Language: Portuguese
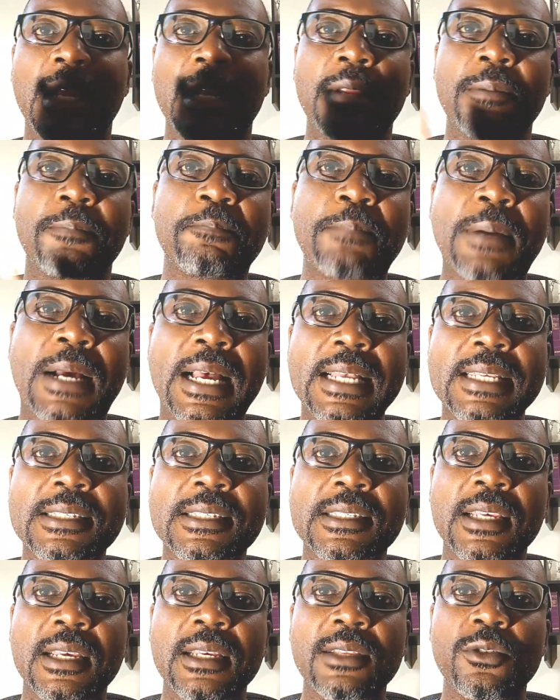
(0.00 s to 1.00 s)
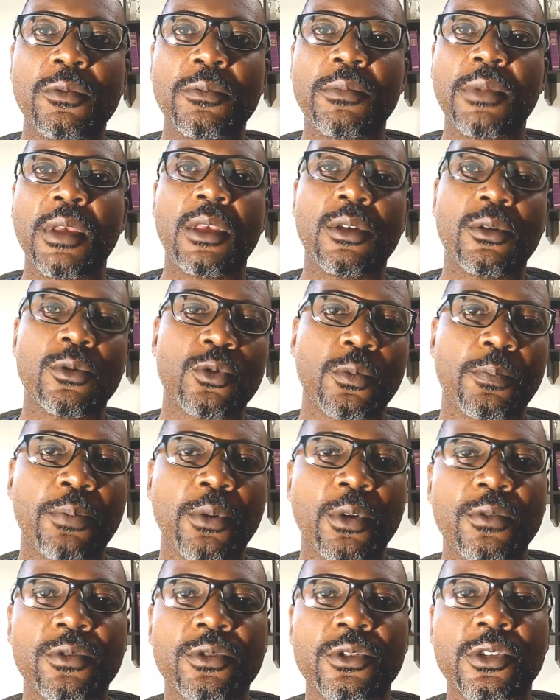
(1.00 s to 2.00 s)
ele passa no meio do
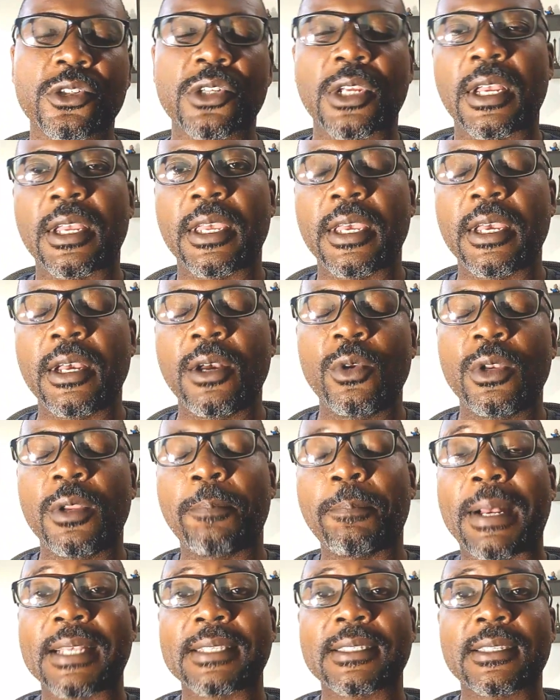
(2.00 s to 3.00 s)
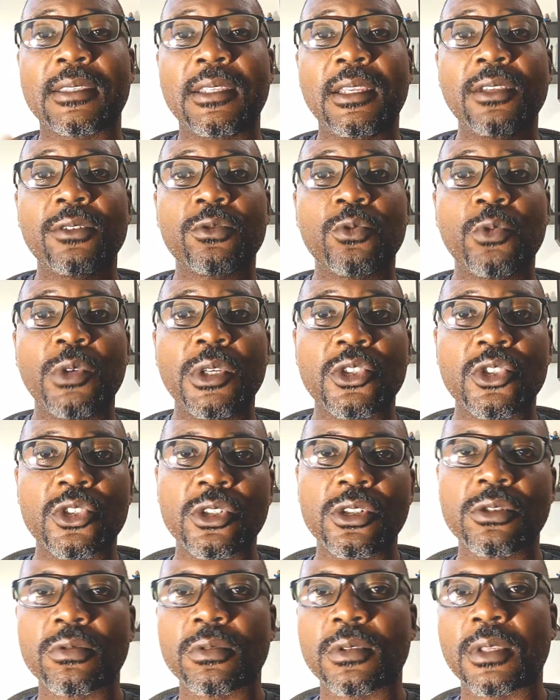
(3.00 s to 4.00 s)
povo de Israel, ele passa dentro do
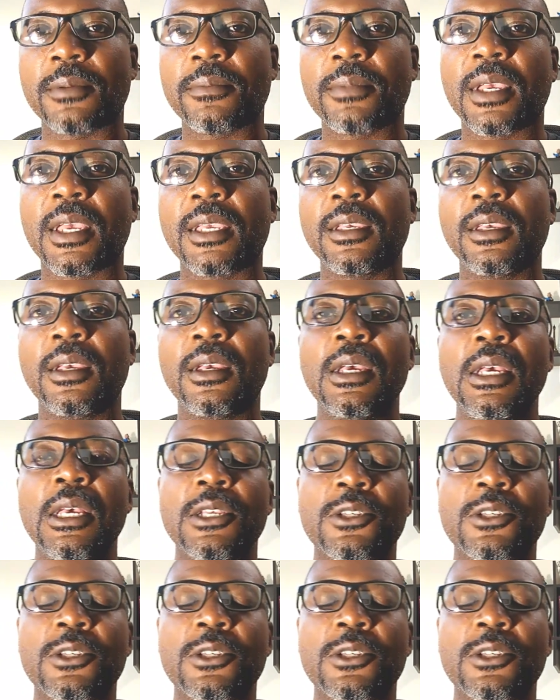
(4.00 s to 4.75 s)
Egito também,